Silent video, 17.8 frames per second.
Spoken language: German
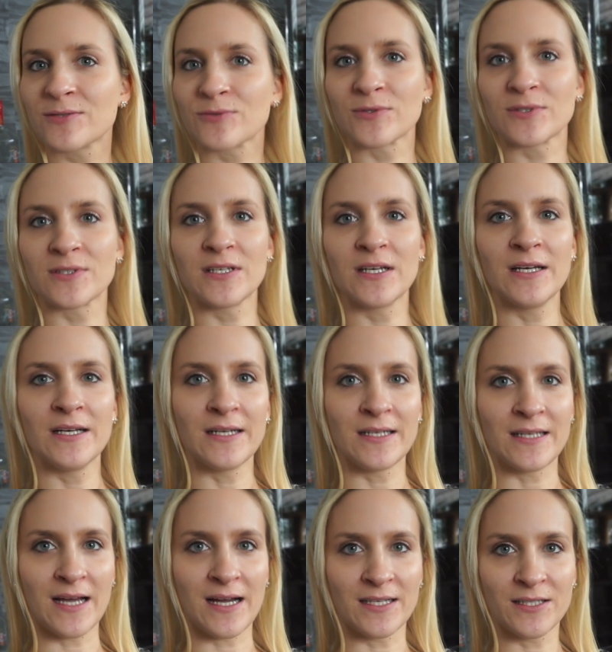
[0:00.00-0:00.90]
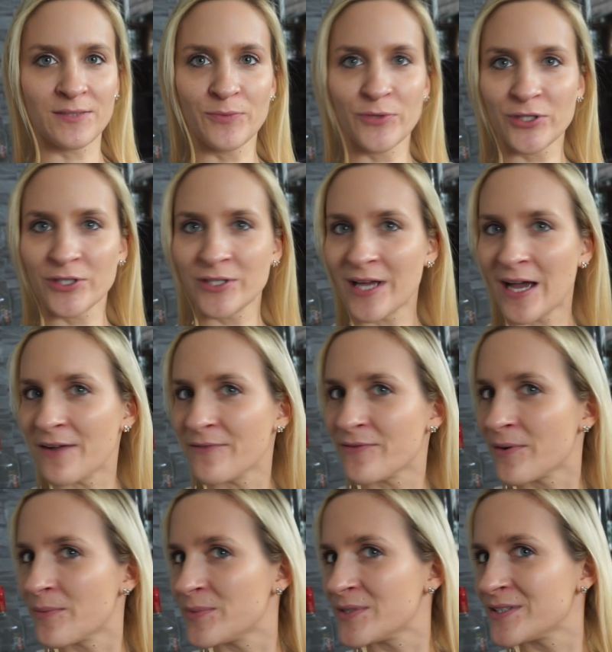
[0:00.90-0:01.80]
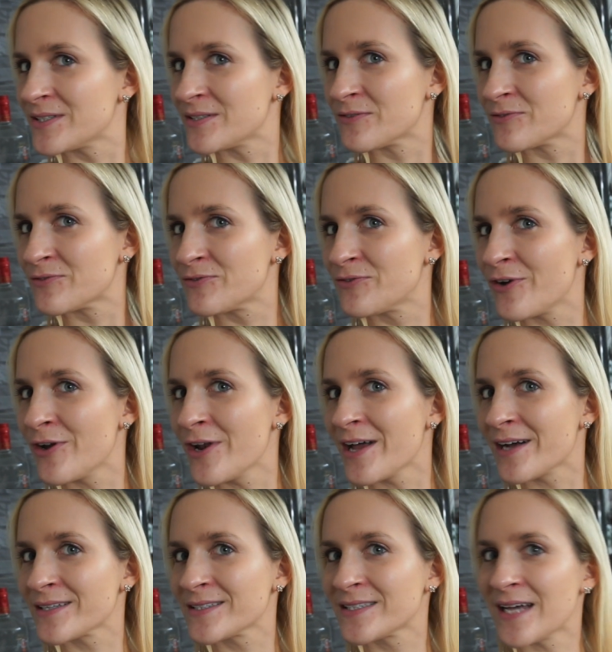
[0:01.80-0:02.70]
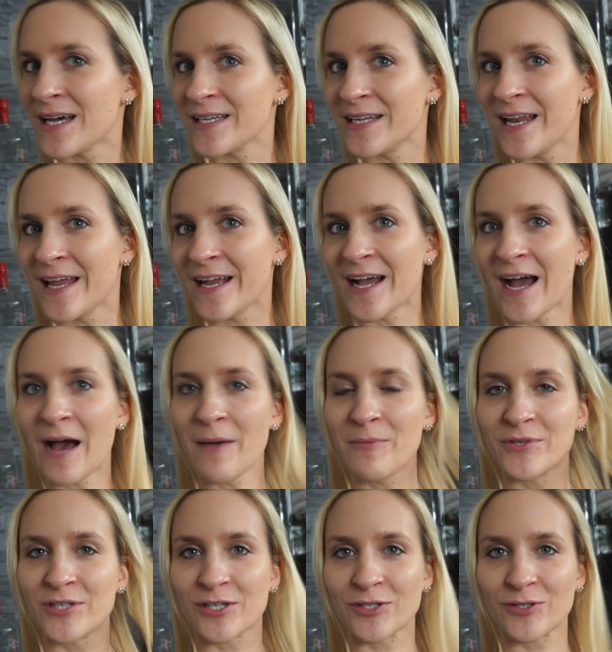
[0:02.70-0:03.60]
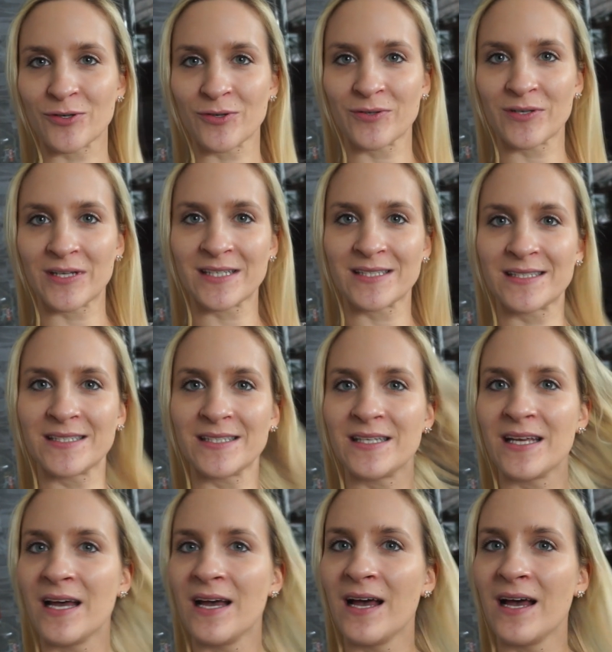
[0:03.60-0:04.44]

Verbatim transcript: Und ja, ich möchte ja einfach ein bisschen volleres Haar. Die Länge habe ich ja schon und das sieht...